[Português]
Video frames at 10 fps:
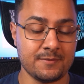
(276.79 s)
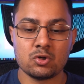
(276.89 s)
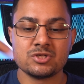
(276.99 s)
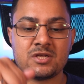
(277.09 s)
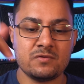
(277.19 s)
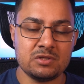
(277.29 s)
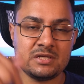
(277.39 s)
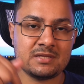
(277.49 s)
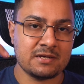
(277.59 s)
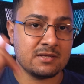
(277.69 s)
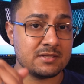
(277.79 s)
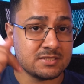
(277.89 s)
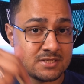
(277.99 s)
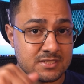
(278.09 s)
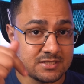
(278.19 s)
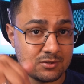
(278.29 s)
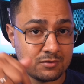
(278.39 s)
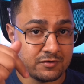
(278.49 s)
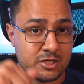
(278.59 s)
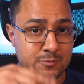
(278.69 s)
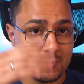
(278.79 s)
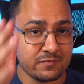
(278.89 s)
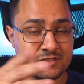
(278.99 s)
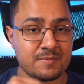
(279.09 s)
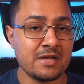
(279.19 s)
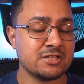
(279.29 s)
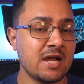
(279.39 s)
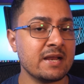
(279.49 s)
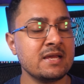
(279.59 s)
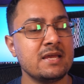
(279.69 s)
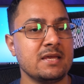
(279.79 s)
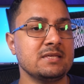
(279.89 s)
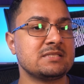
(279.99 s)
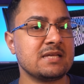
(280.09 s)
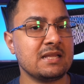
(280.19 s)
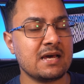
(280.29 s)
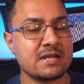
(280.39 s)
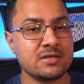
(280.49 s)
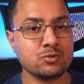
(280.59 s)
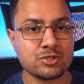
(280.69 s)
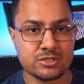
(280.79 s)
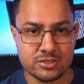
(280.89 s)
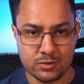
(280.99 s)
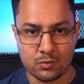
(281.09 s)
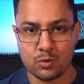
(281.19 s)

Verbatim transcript: Inclusive, o link está aqui na descrição do vídeo para você baixar e instalar aí no seu